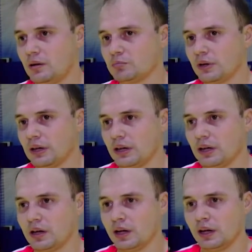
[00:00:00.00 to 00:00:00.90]
Мы
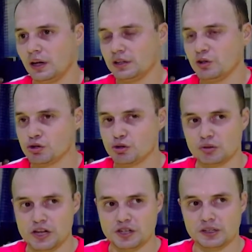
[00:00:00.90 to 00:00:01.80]
не очень
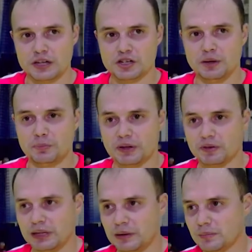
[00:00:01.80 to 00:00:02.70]
удачно начали,
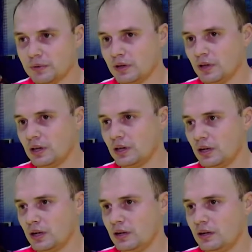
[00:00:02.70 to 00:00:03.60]
первый тайм
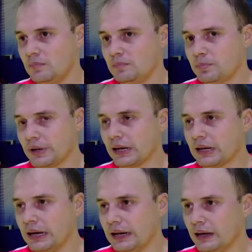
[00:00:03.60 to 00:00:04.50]

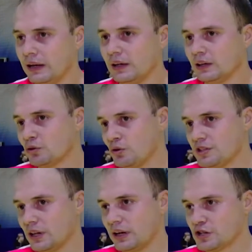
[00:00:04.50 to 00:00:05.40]
проиграли, но
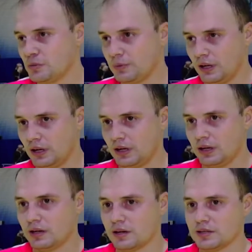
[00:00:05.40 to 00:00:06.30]
сделали ошибки,
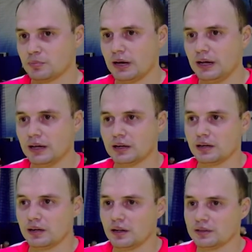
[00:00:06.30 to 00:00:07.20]
разобрали их,
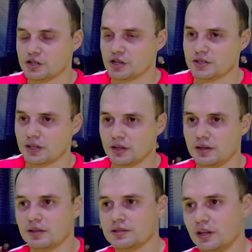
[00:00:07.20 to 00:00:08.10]
э, точнее,
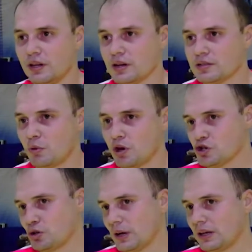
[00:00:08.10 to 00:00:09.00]
сделали разбор
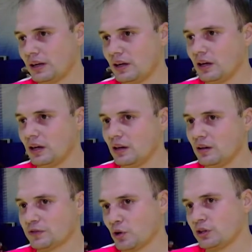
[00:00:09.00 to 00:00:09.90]
ошибок,
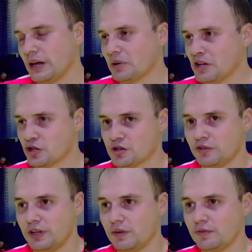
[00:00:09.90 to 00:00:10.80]
и второй тайм, конечно же,
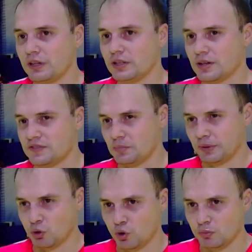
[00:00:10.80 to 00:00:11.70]
выглядел совсем
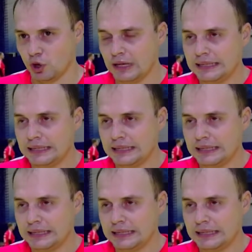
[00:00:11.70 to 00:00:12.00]
по-другому.